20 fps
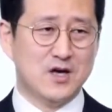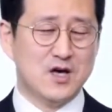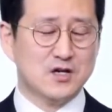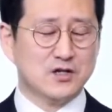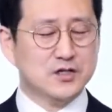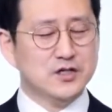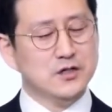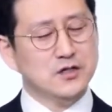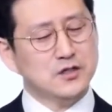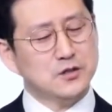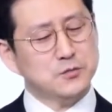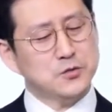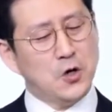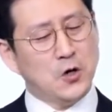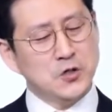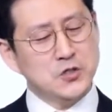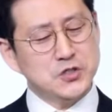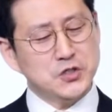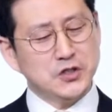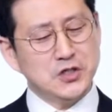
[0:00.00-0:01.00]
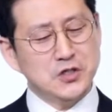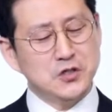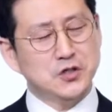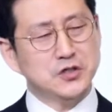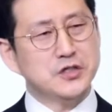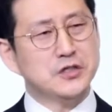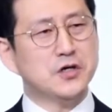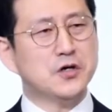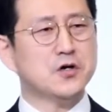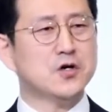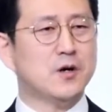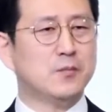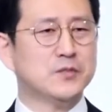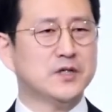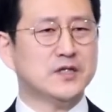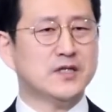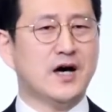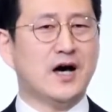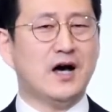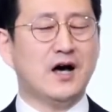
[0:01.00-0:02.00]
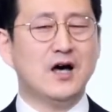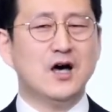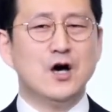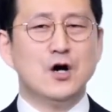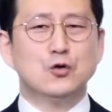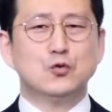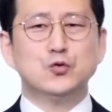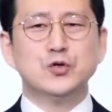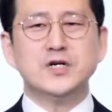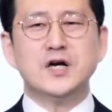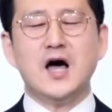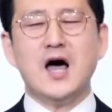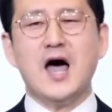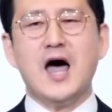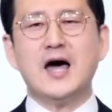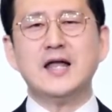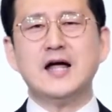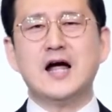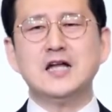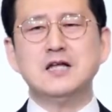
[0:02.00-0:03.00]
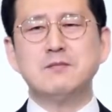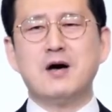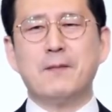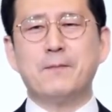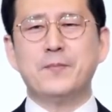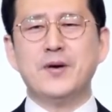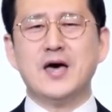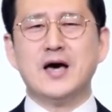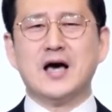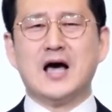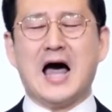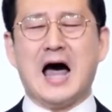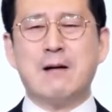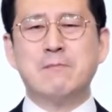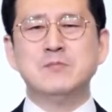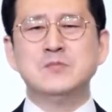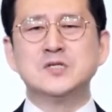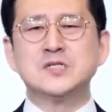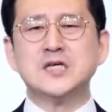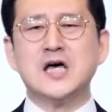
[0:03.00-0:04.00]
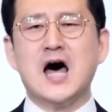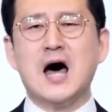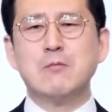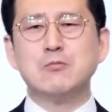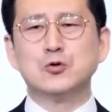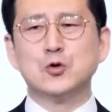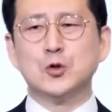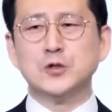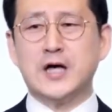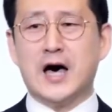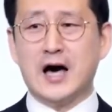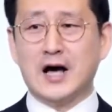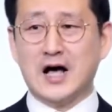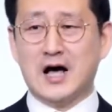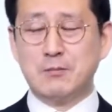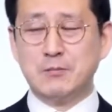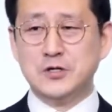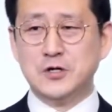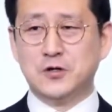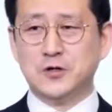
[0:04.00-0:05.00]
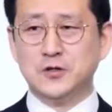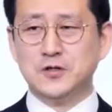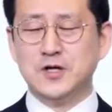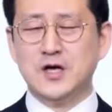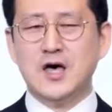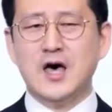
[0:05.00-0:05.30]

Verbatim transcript: 그 영적인 건 이런 겁니다. 우리가 하나님 앞에 감사함으로 나가면